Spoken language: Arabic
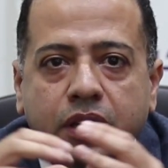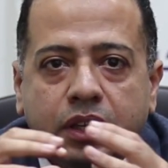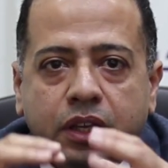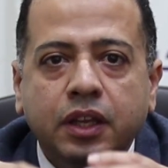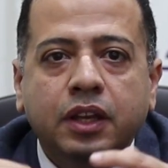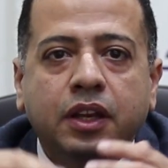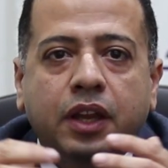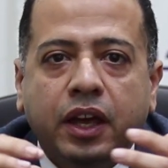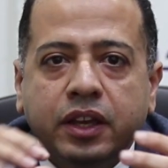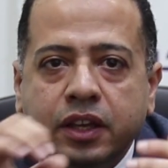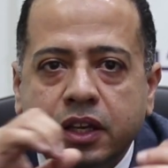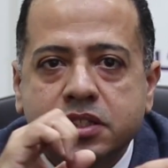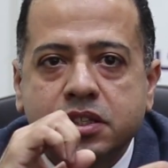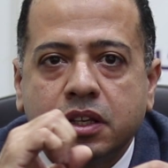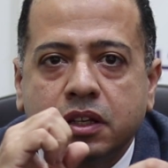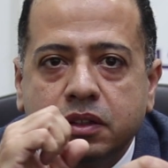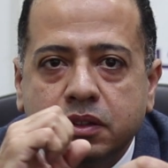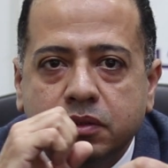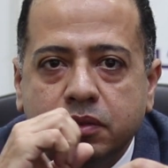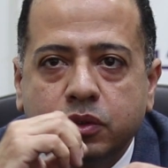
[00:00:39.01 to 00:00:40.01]
ايه اللي
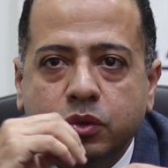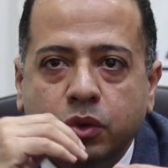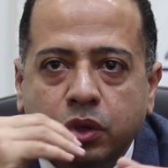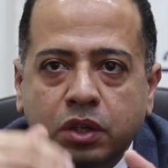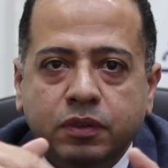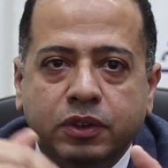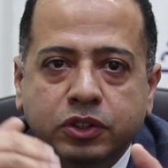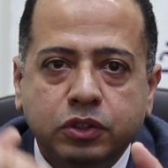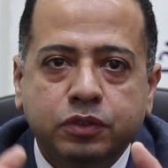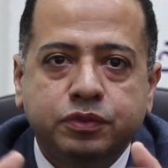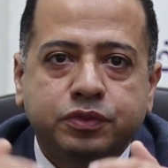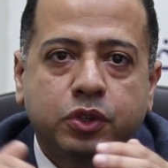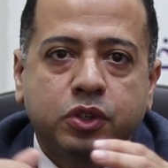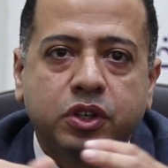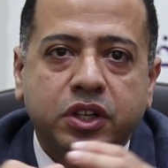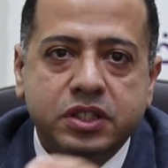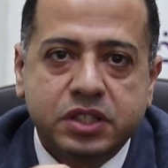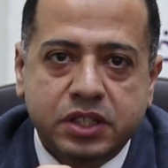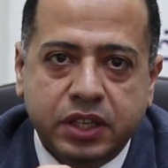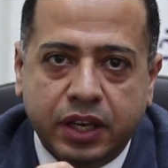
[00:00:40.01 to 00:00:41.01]
هيحصل كل ما
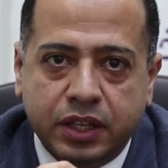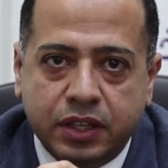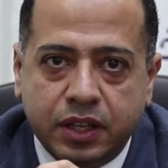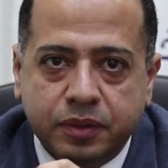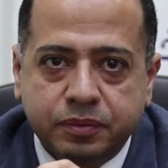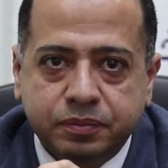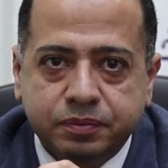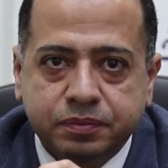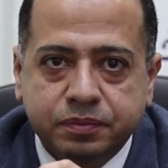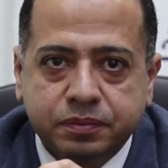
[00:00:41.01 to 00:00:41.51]
تنفخ زياده